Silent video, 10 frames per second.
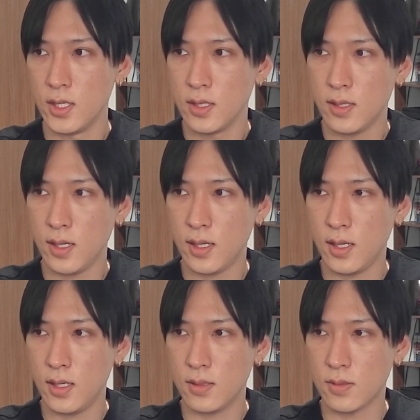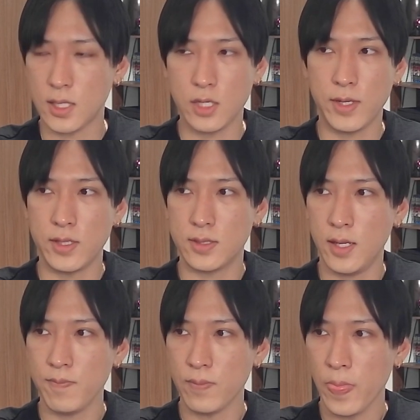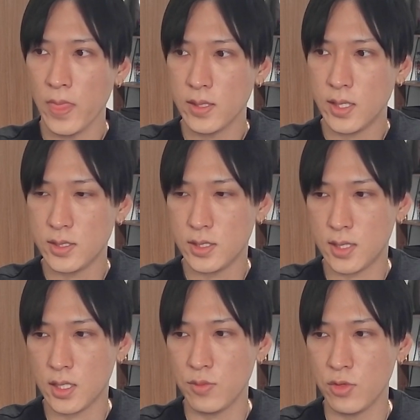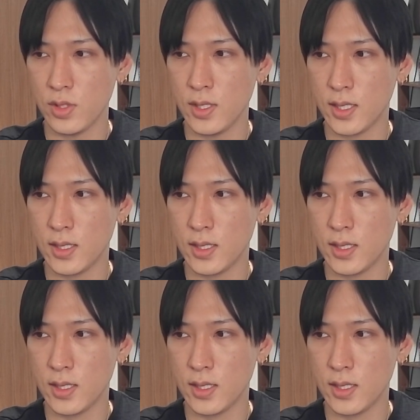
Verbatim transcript: で、えっ、ー、と、昨晩ですね。ただし、先物に関